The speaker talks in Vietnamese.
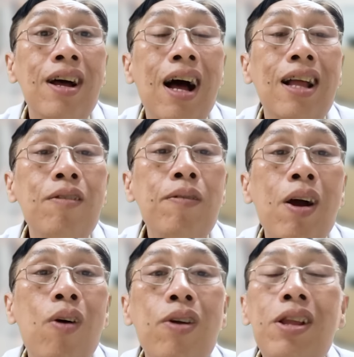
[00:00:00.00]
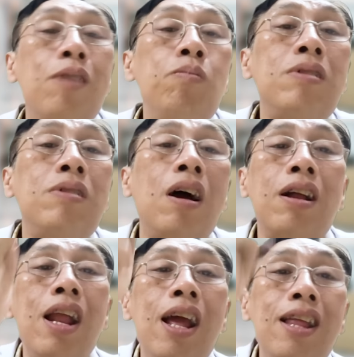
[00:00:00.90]
à, giống như bác hồ nói trong thực
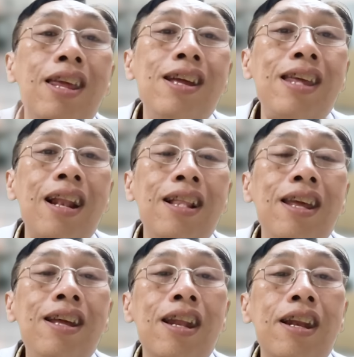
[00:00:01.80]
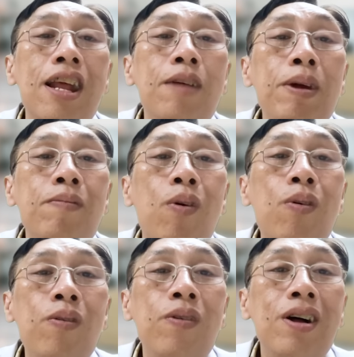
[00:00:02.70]
địa chiến tranh chiến dịch điện biên
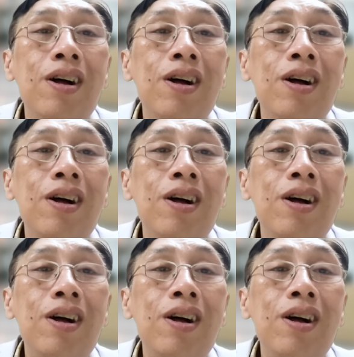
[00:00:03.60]
phủ